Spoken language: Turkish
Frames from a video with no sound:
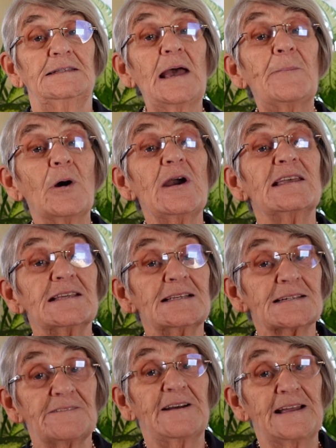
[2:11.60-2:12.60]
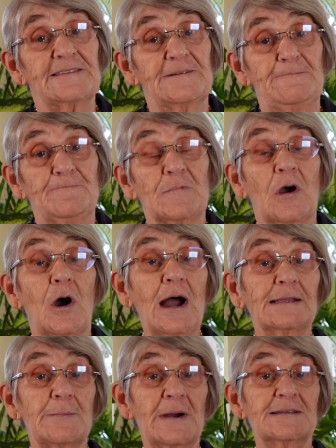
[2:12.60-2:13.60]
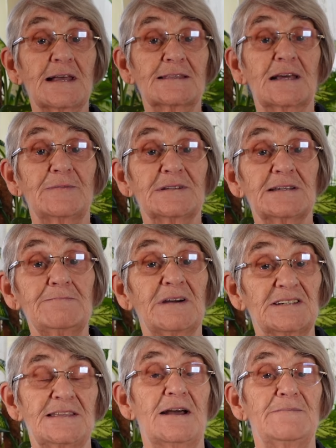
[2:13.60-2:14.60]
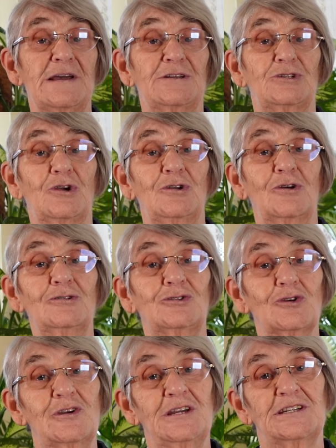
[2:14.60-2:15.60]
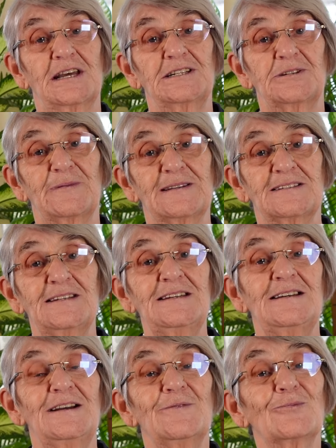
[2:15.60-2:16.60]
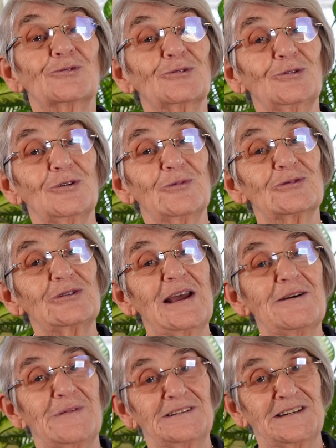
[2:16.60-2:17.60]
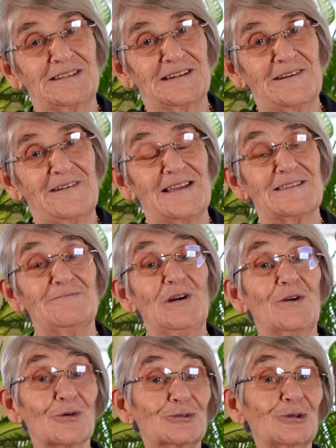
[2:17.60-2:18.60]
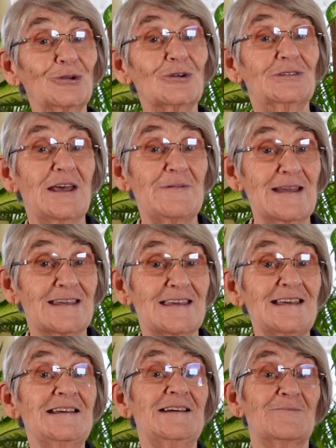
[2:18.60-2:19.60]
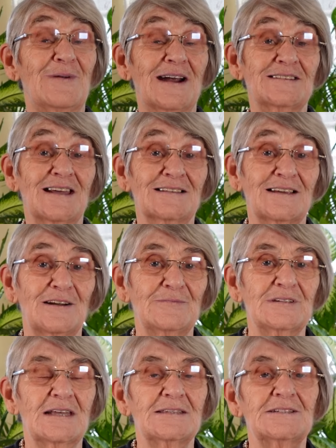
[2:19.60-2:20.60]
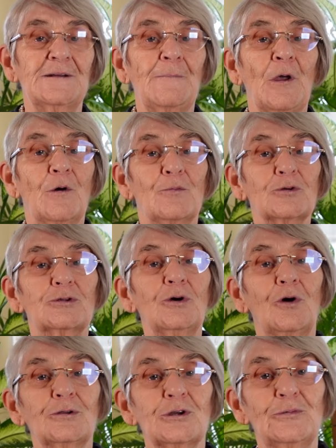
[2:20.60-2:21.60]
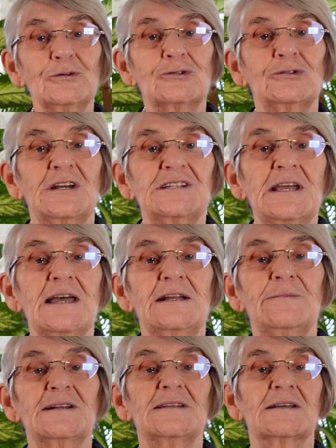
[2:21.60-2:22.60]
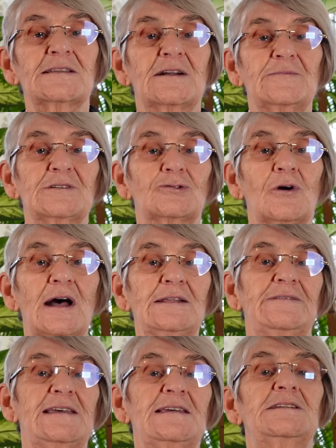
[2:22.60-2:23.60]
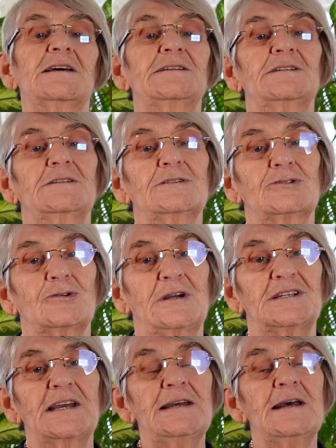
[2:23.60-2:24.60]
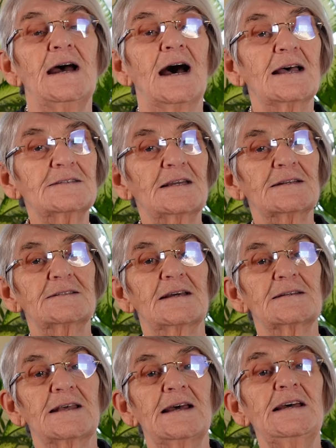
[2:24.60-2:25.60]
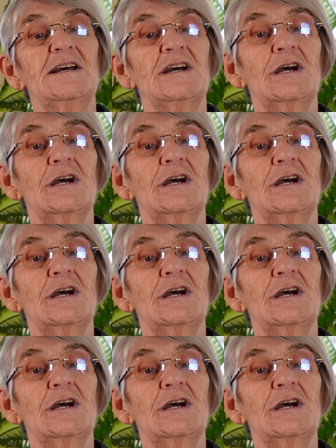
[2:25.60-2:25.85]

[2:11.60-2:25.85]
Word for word: depo edilir efendim. O halde bağırsaklarımızın başından beri söylüyoruz çok iyi çalışması mutluluğumuzun en başıdır efendim. Mutluluk demek ki bağırsaklarımızdadır. Mutlu olduğumuz sürece yani bağırsaklarımız doğal ve iyi çalıştığı sürece hastalıkları da